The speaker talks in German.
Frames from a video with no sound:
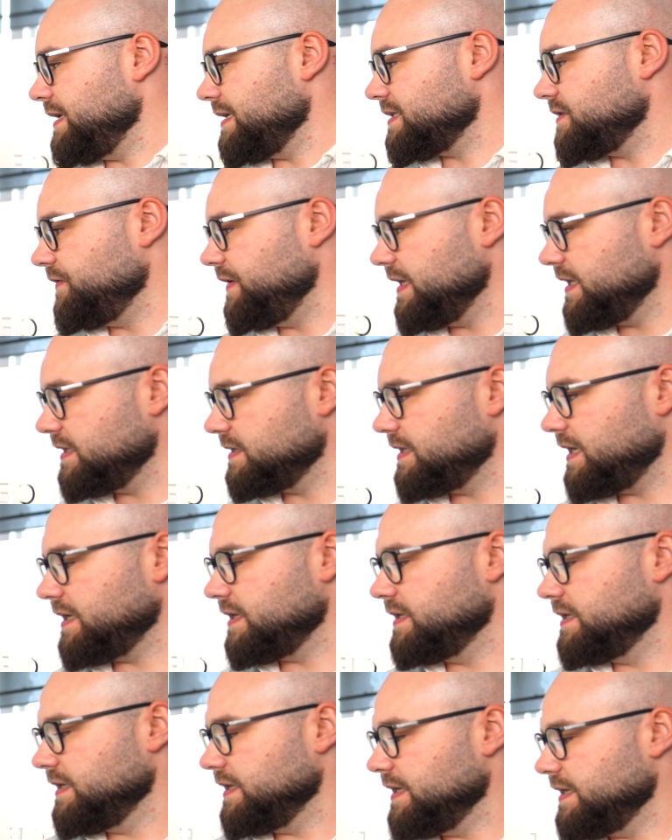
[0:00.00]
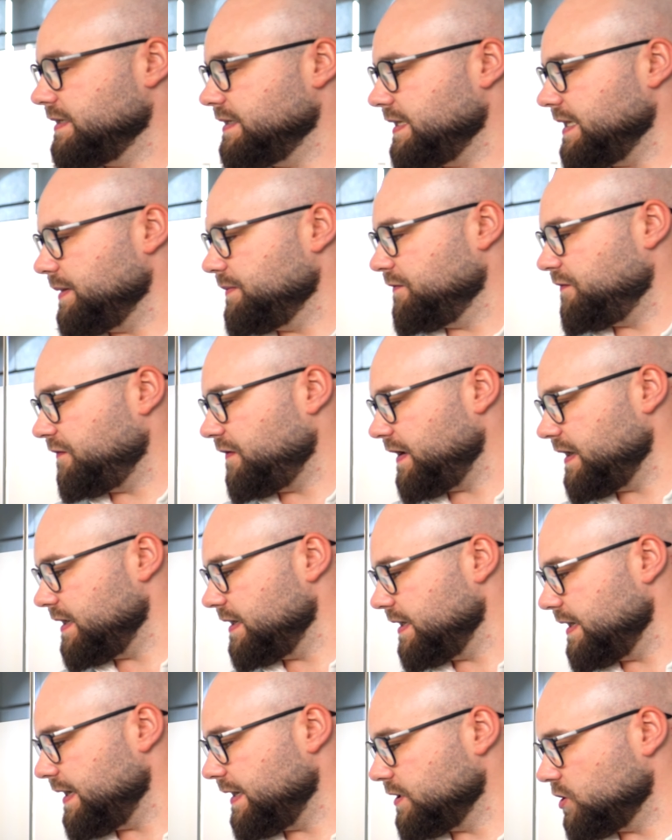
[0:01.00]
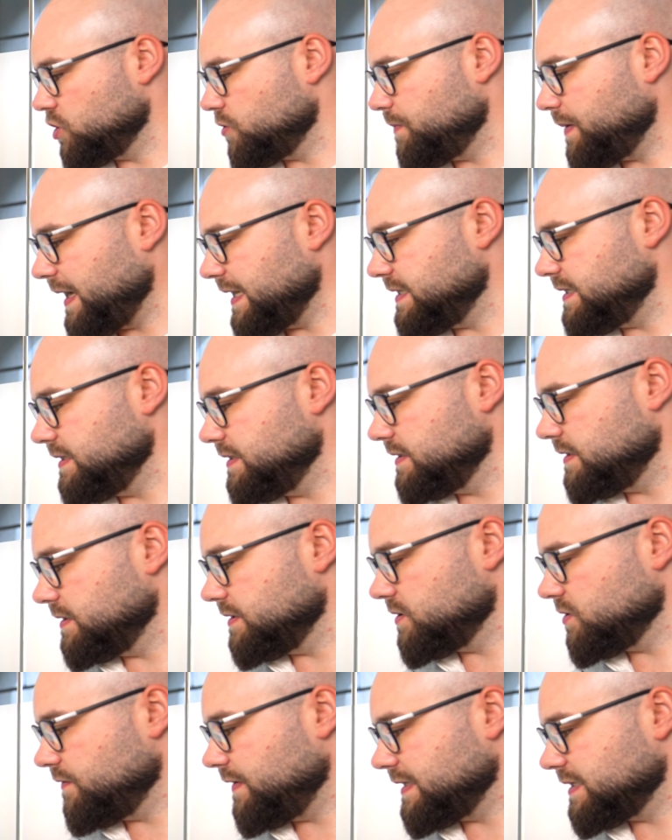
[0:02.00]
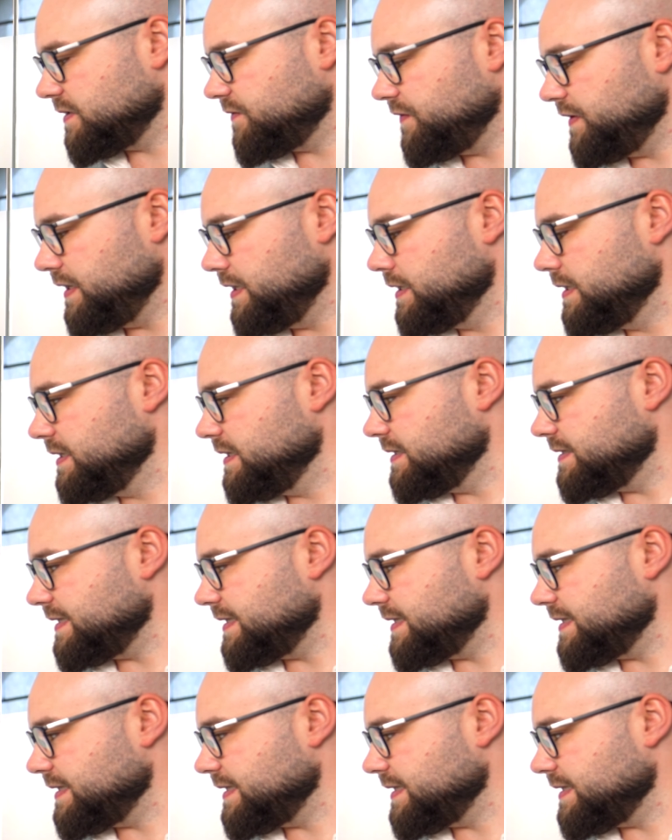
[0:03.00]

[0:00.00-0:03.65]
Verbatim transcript: das wäre dann in dem Fall entsprechend sowas wie